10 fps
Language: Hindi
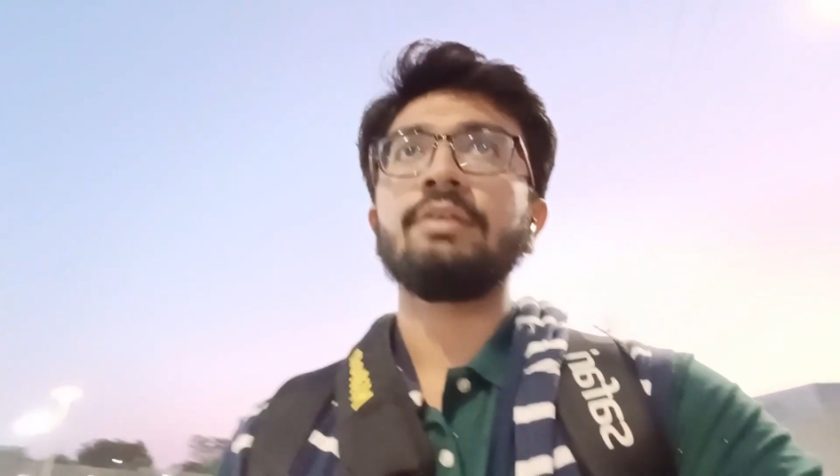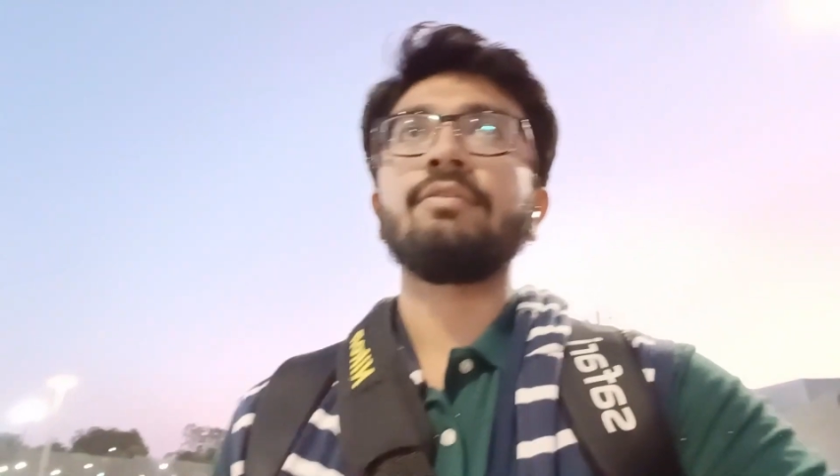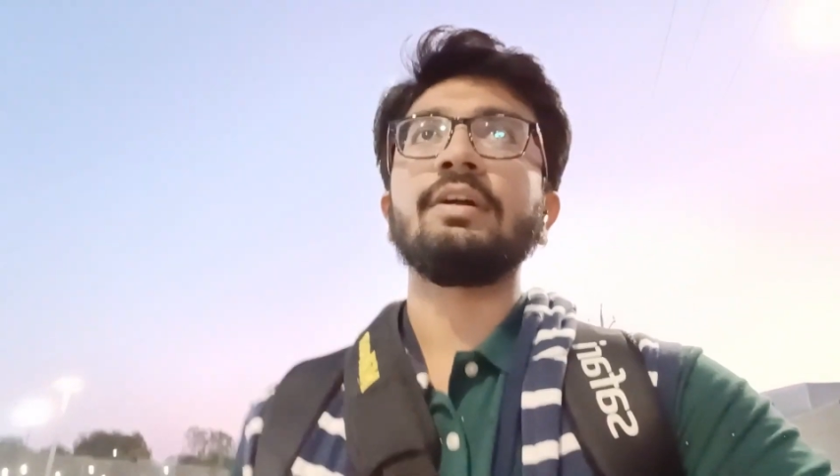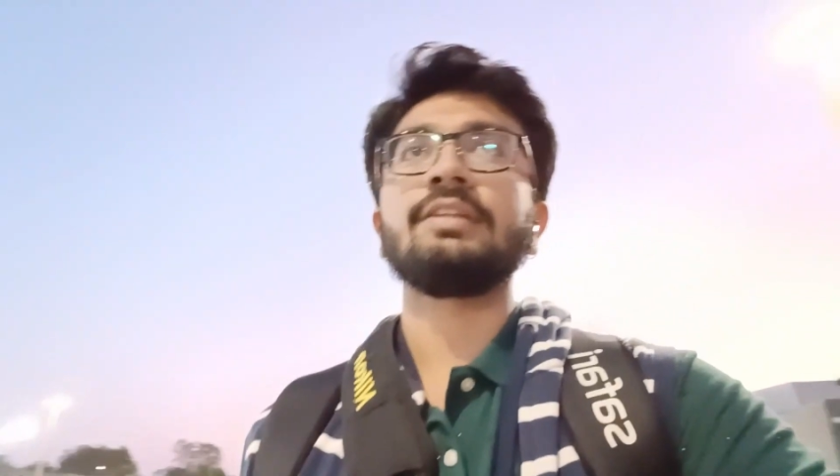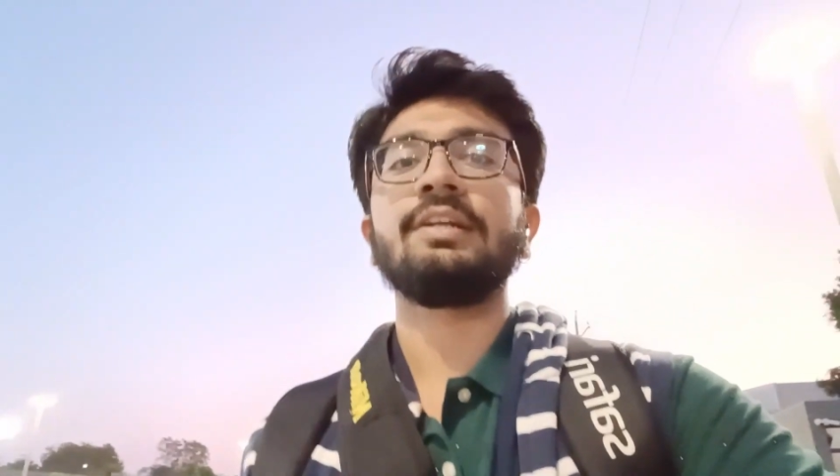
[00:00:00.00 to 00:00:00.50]

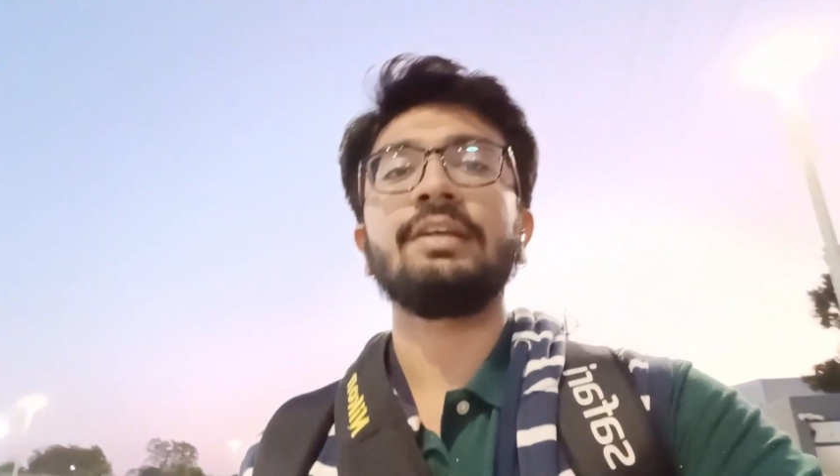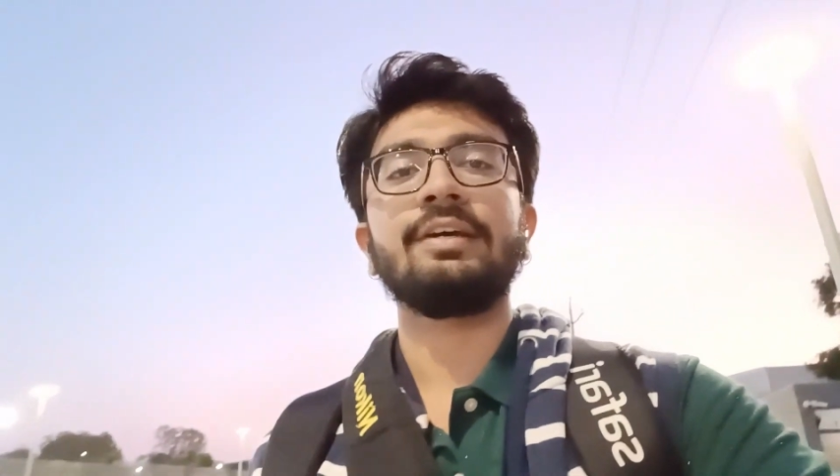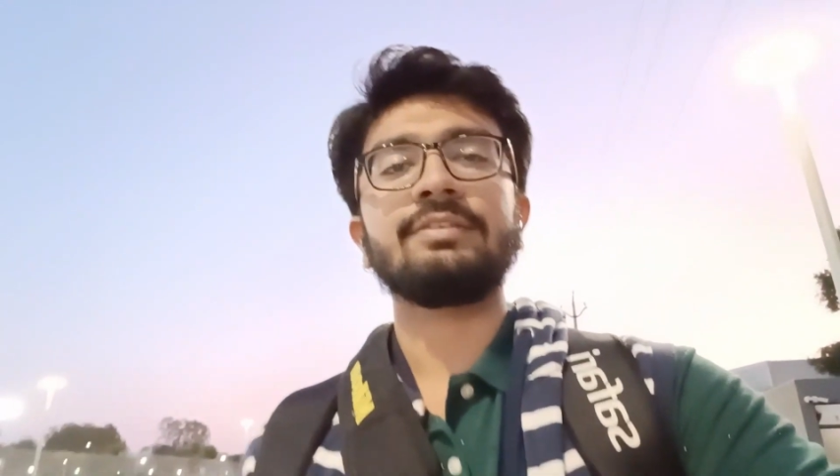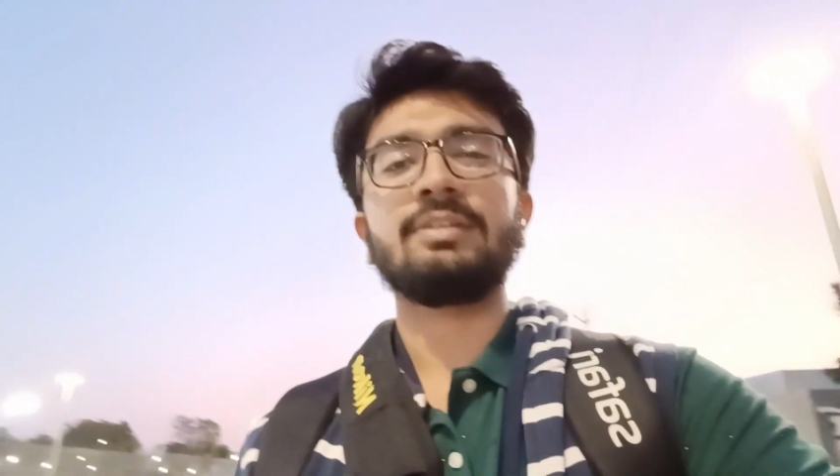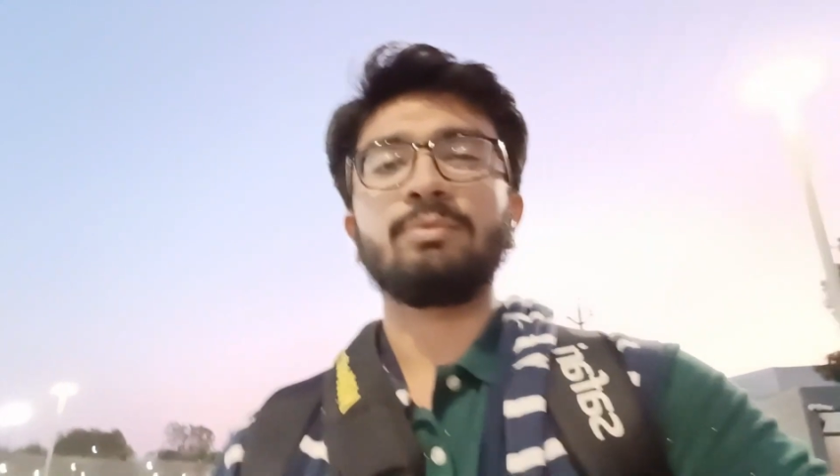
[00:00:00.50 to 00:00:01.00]
वादा नहीं
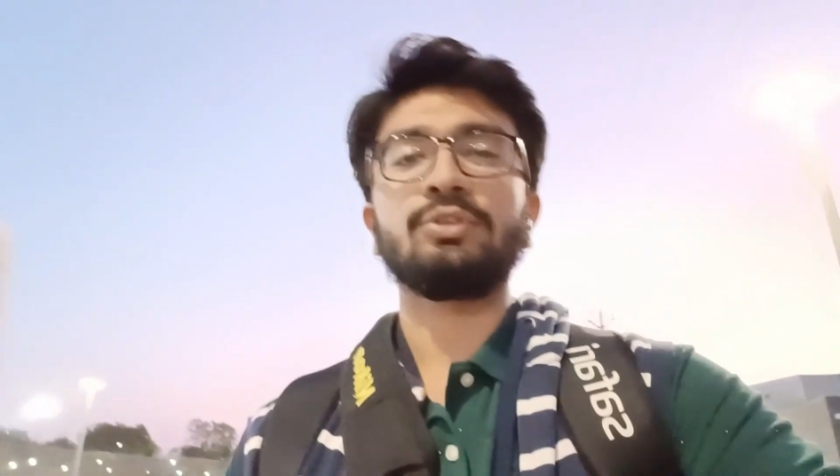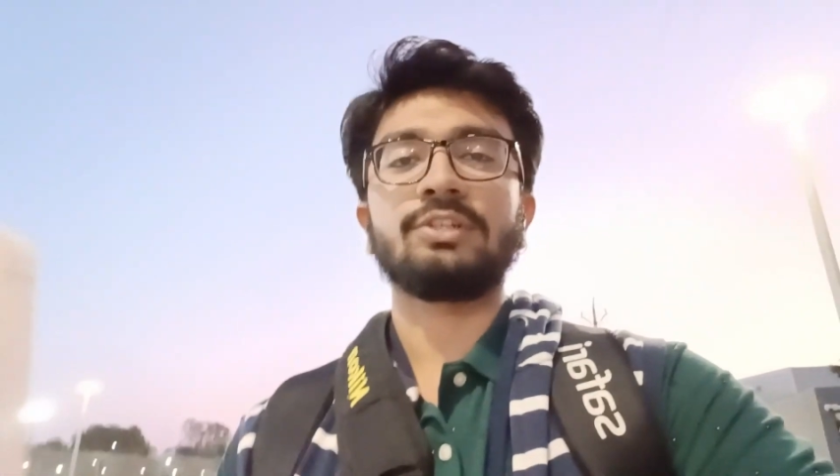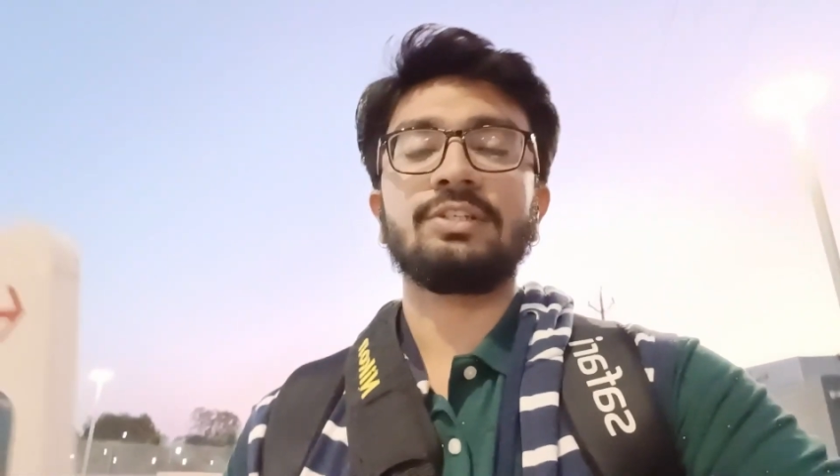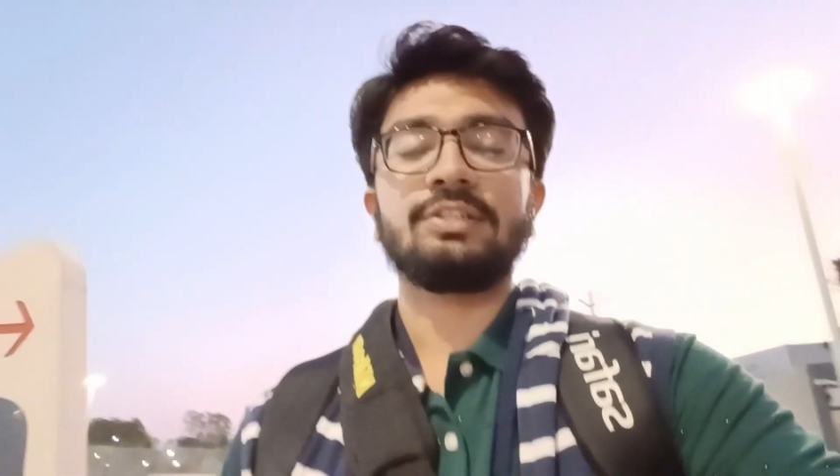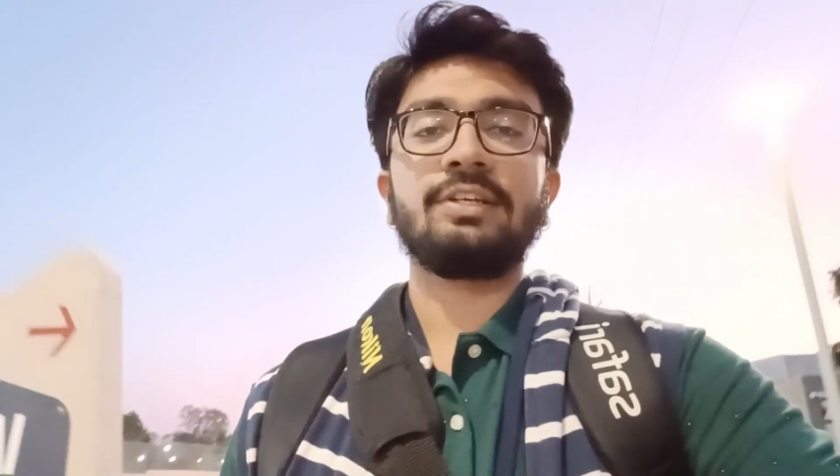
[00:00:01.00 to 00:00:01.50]
आया सब कुछ
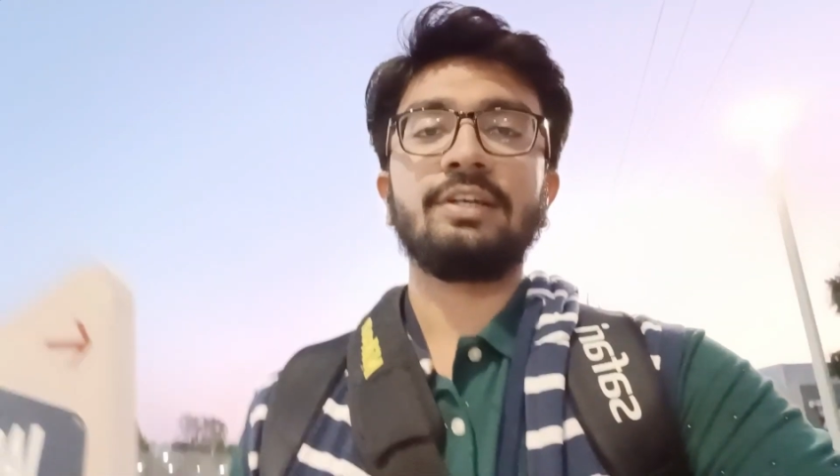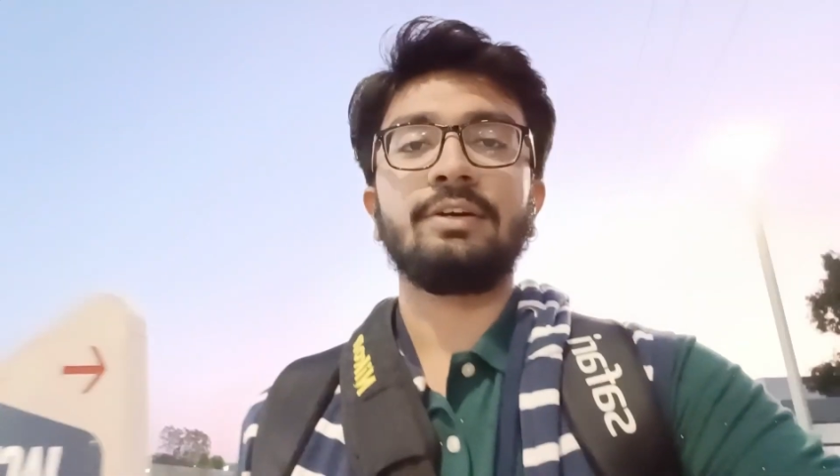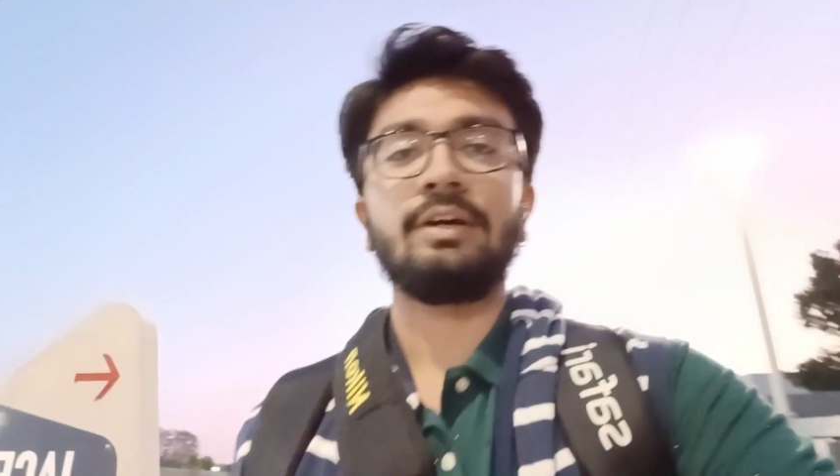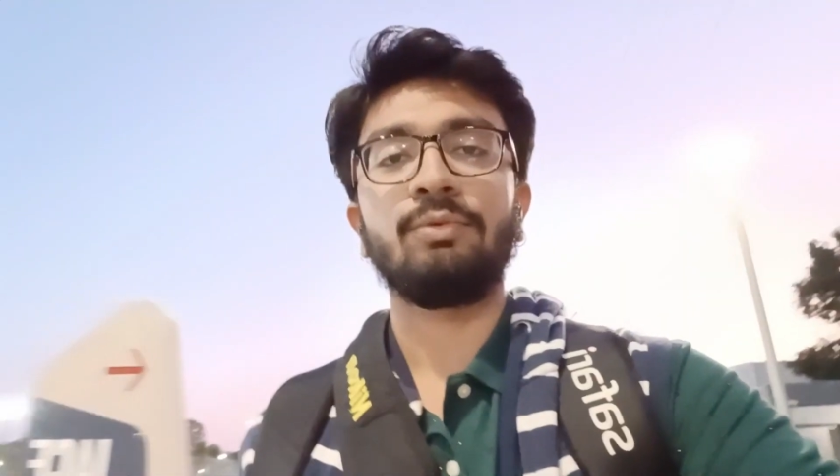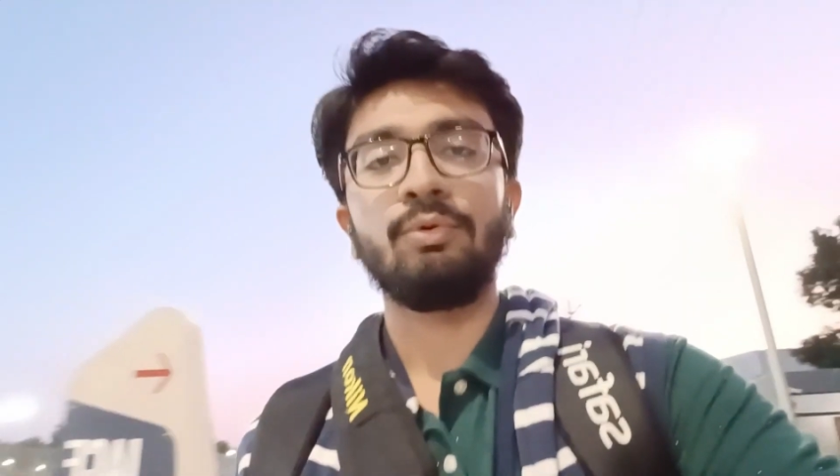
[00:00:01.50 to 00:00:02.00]
अच्छे से
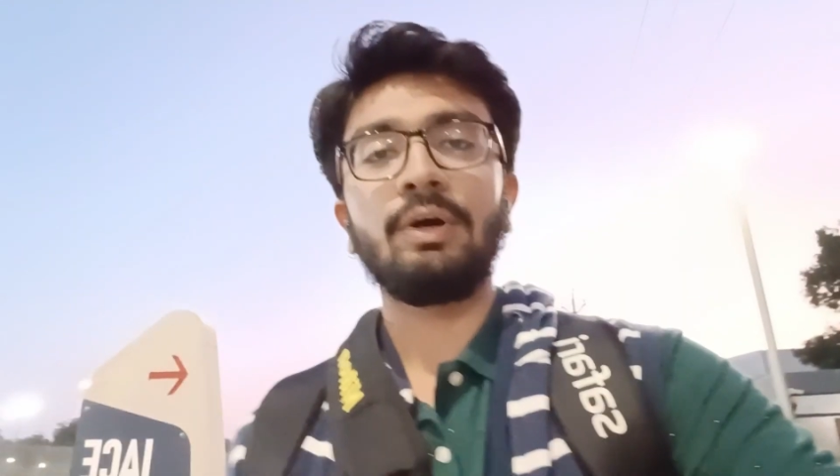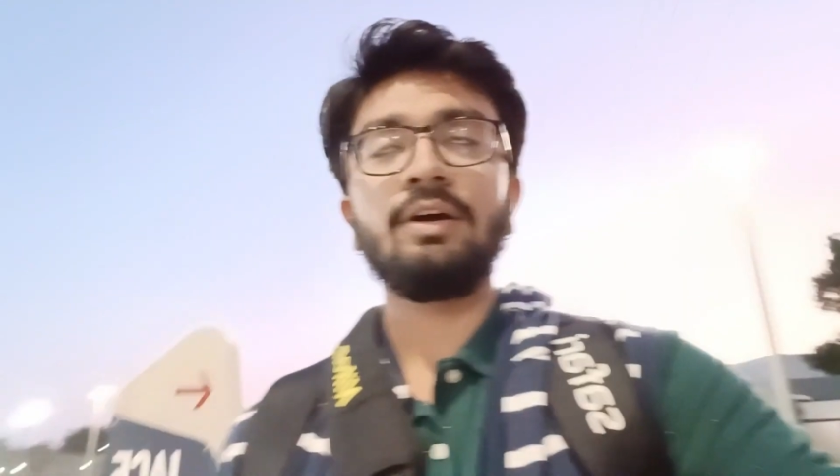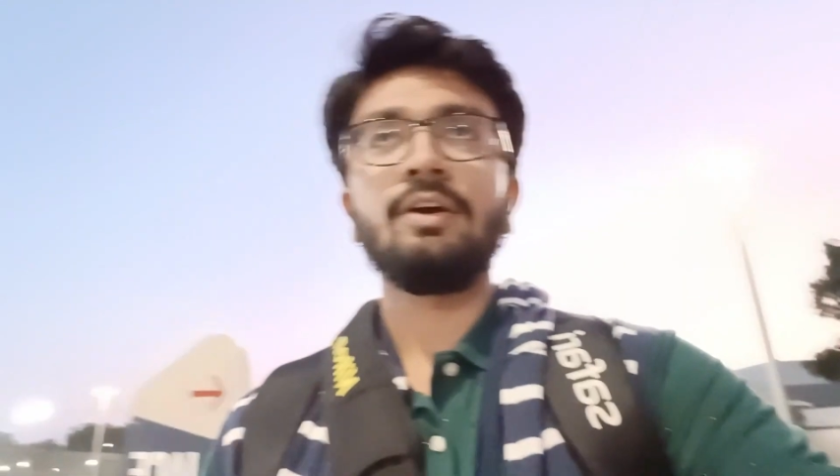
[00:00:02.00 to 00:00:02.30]
हुआ